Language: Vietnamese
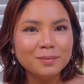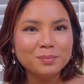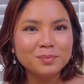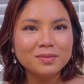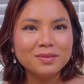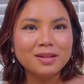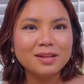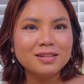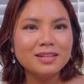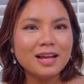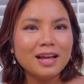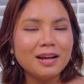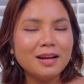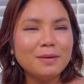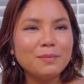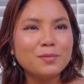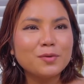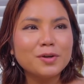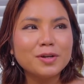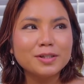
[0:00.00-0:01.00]
là chắc
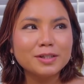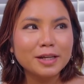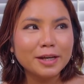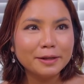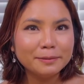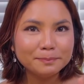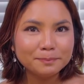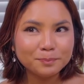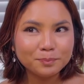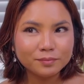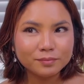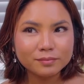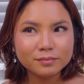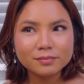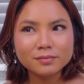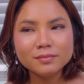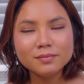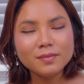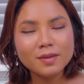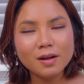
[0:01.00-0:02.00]
là Marie sẽ
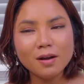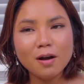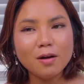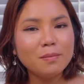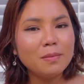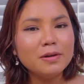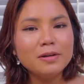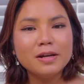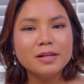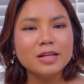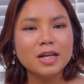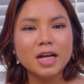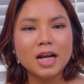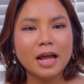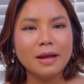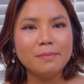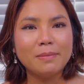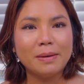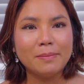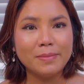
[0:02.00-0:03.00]
không bao giờ nhìn
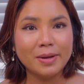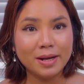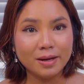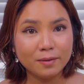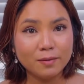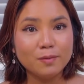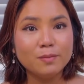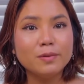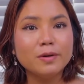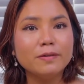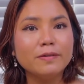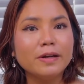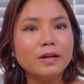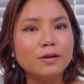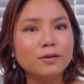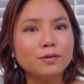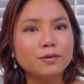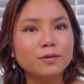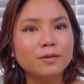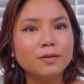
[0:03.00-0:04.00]
lại ba mẹ của Marie luôn